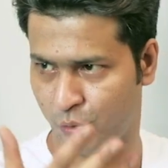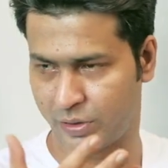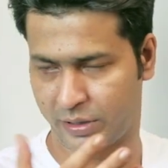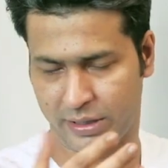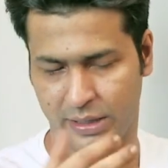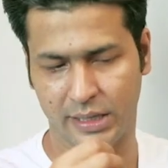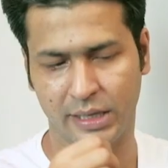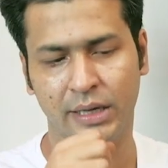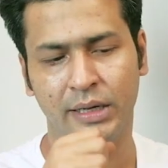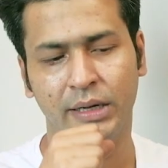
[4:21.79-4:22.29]

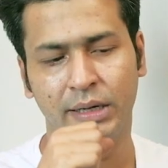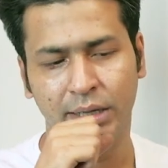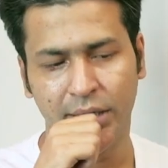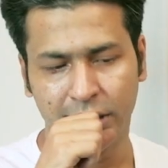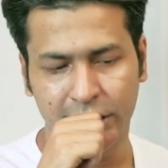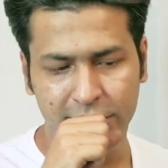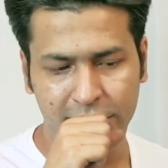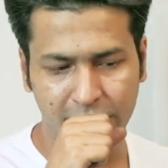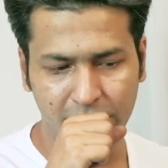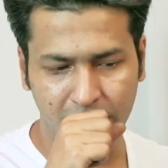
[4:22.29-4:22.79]
শক্তি
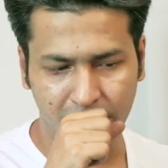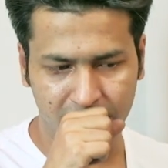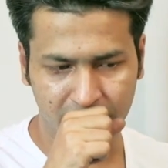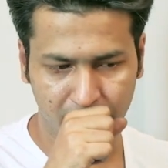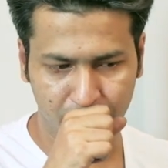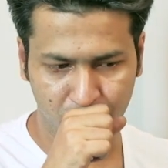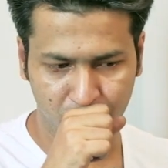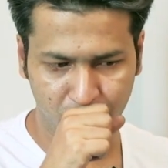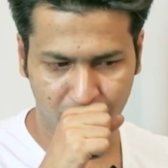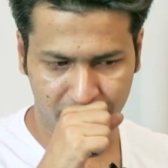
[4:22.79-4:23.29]
সেই
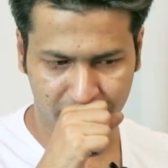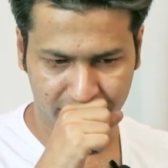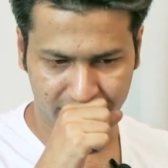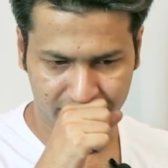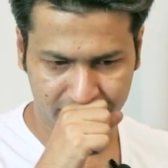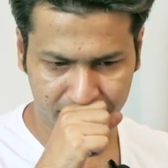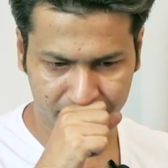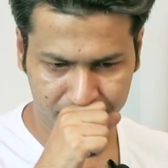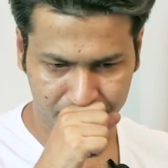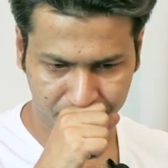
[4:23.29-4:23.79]
অর্থে পুয়োর
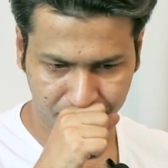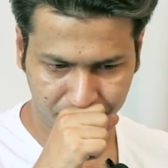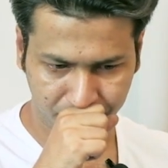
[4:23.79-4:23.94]
থিয়েটার